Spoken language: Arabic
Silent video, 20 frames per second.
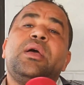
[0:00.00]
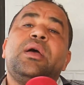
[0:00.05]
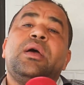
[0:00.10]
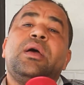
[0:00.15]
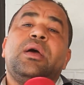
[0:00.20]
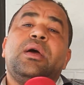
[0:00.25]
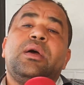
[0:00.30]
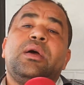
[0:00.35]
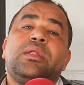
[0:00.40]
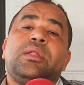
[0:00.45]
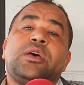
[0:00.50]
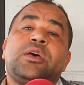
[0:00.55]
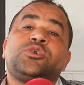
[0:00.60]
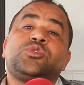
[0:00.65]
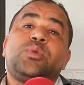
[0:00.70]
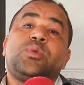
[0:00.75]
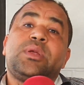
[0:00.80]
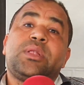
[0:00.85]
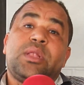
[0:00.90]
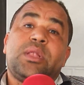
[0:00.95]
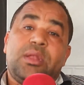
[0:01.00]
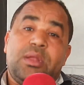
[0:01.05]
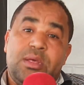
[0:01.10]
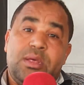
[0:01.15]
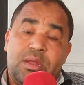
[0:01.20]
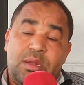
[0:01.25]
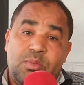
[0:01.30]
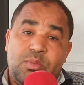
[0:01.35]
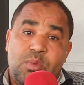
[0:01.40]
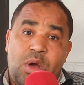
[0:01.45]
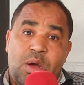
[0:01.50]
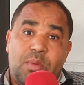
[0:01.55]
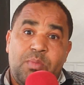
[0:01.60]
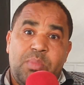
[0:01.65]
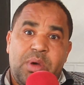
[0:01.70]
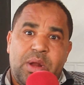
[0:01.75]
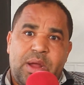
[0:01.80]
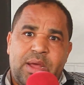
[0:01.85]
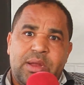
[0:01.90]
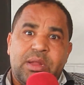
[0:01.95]
آه، الاصوات
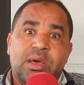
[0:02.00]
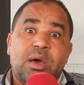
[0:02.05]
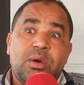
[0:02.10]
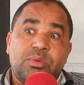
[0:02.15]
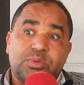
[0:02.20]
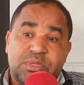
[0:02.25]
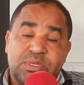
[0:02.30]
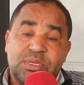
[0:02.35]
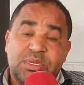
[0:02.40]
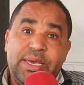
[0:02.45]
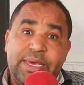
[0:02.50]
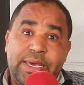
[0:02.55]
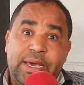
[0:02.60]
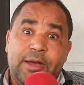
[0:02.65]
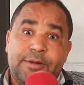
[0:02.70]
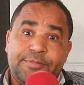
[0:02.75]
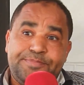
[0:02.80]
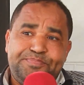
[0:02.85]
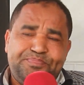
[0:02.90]
المعبر عنها والصحيحه